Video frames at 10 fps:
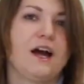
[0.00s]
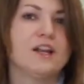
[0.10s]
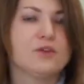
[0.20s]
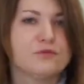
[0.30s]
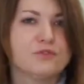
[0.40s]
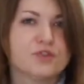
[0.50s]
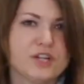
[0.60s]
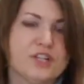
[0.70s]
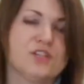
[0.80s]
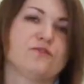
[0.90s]
ale
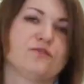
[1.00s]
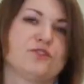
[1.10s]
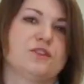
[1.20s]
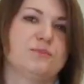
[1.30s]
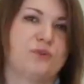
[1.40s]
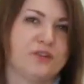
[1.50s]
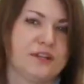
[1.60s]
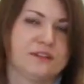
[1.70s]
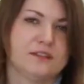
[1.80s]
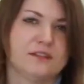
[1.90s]
równocześnie tworzyli
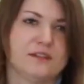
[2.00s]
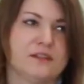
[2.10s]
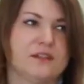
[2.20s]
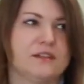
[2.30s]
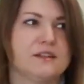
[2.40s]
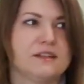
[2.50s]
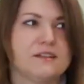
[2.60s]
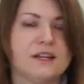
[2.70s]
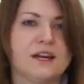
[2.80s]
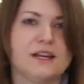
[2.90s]
projekty e, na
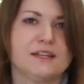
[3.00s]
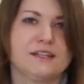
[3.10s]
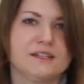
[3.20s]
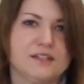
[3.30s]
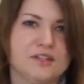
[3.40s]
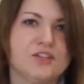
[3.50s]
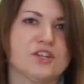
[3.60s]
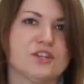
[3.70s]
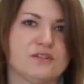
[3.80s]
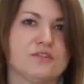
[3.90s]
tyle
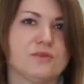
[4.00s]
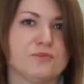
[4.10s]
charakterystyczne, że, że